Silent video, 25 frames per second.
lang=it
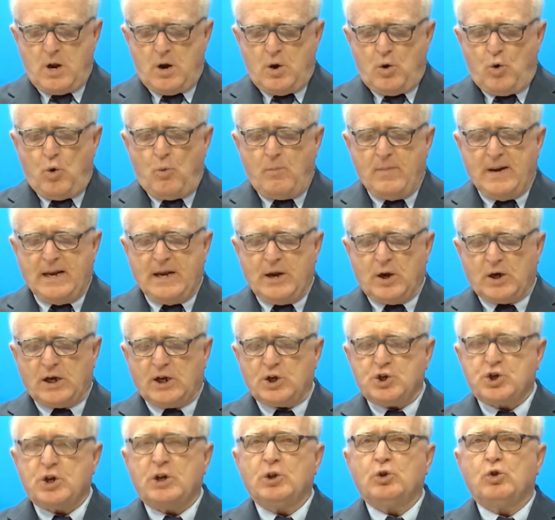
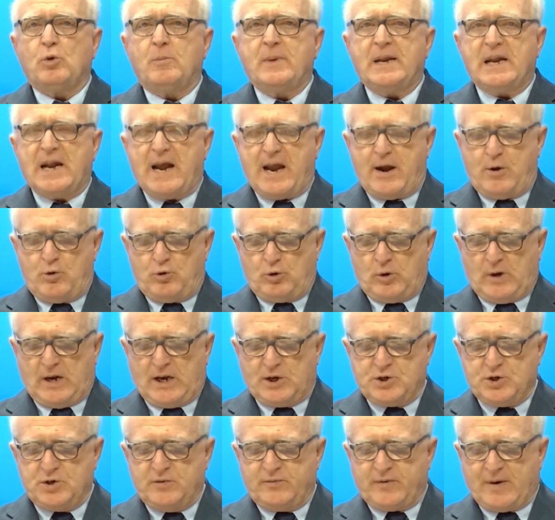1.100.000 euro è
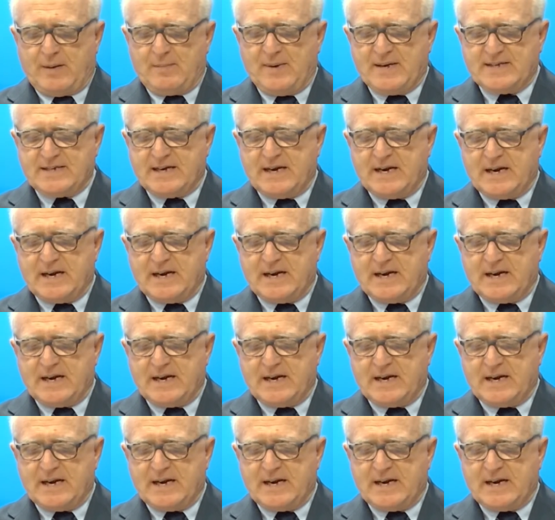la cifra messa in